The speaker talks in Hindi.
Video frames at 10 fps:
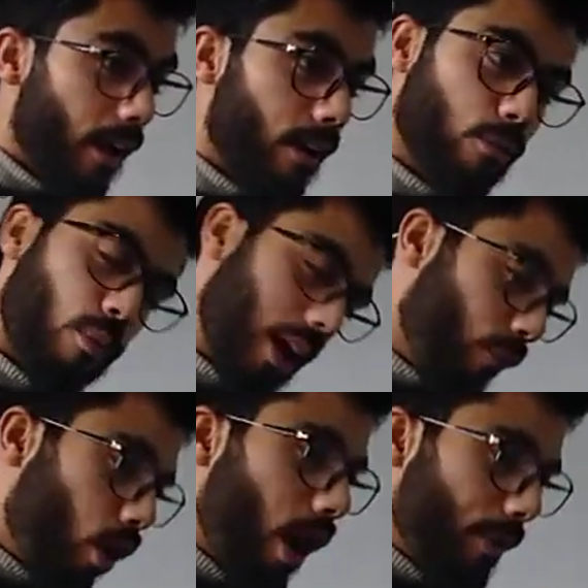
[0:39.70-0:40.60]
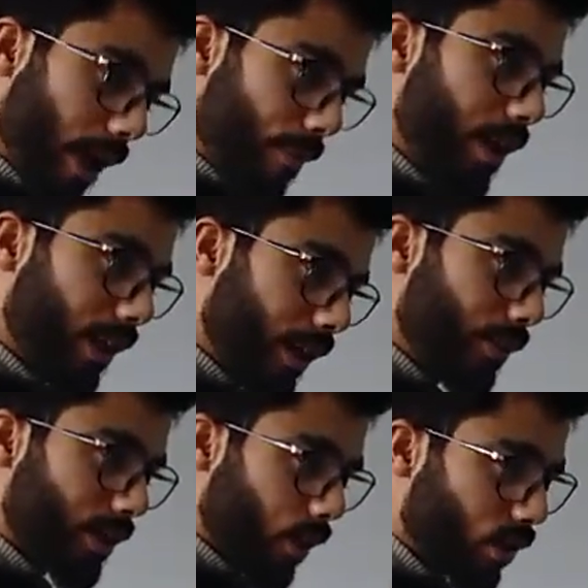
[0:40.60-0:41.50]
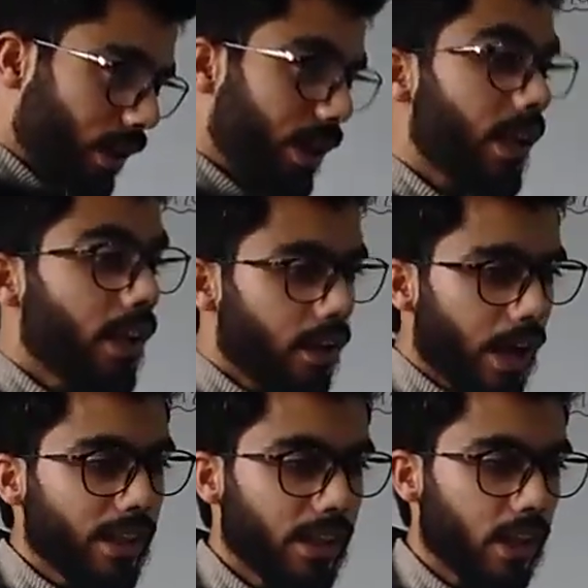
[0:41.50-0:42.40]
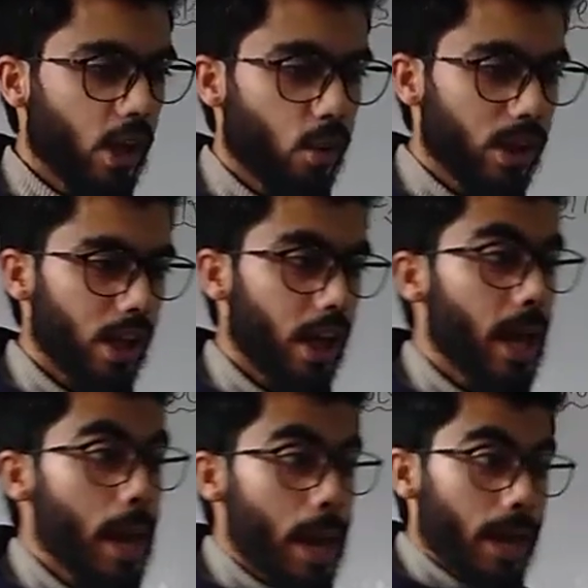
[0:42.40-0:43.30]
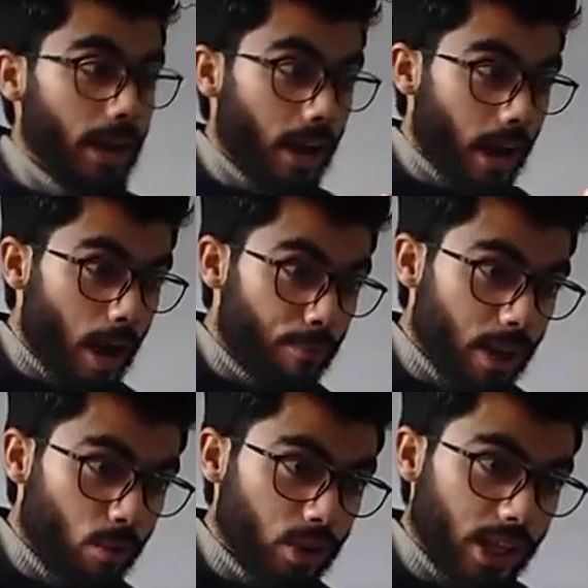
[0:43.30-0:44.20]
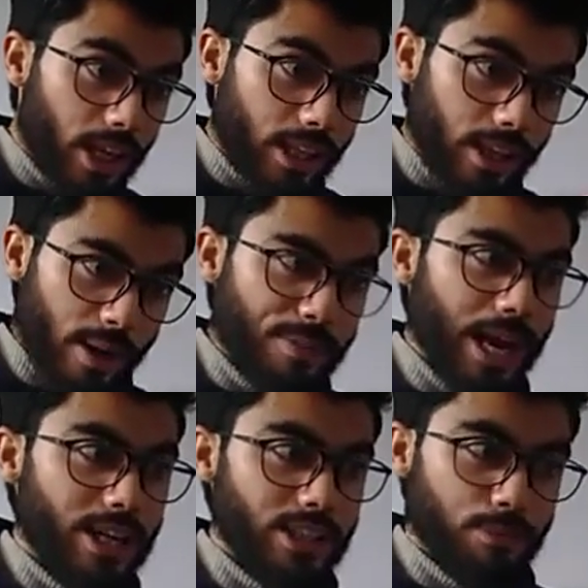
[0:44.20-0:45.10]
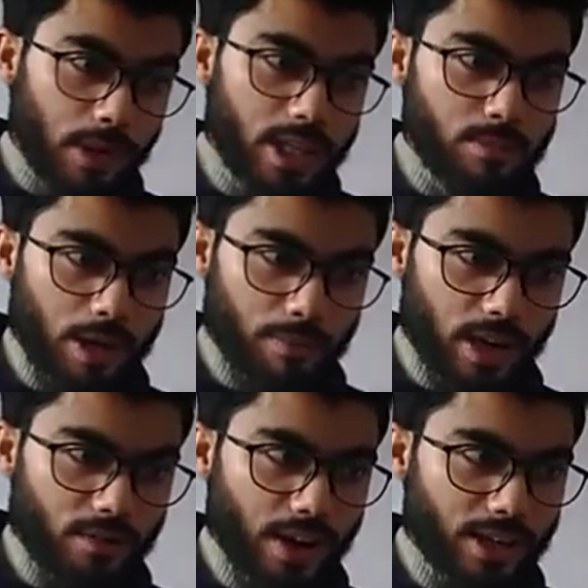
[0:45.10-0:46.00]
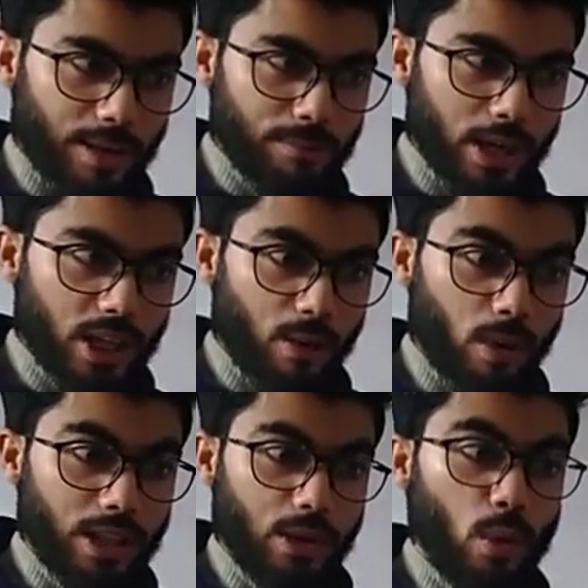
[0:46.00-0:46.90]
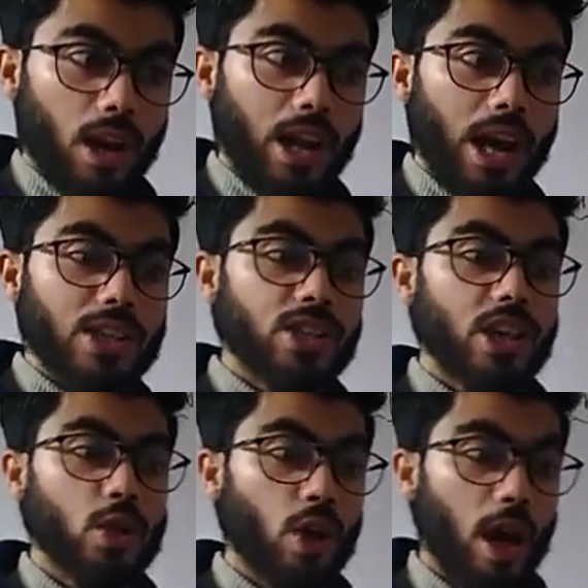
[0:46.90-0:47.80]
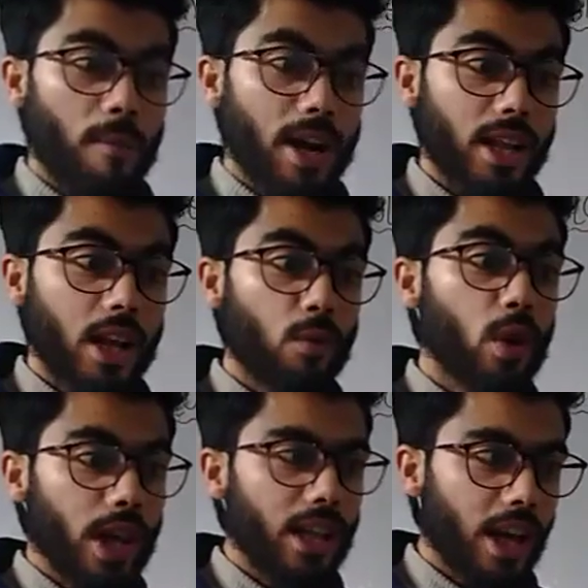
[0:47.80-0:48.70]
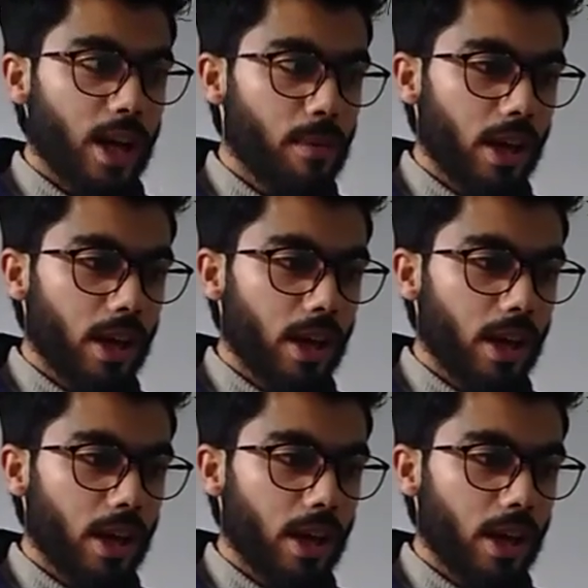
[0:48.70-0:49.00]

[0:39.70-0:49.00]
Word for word: मतलब वो हमने एनिमल किंगडम्स के वो सारे देखे लेकिन कहाँ तक किए हुए थे हमने वो देखे थे रेप्टाइल्स बर्ड्स भी हमने इनफैक्ट कंप्लीट किया हुआ था तो लास्ट का जो हमारा था वो क्या था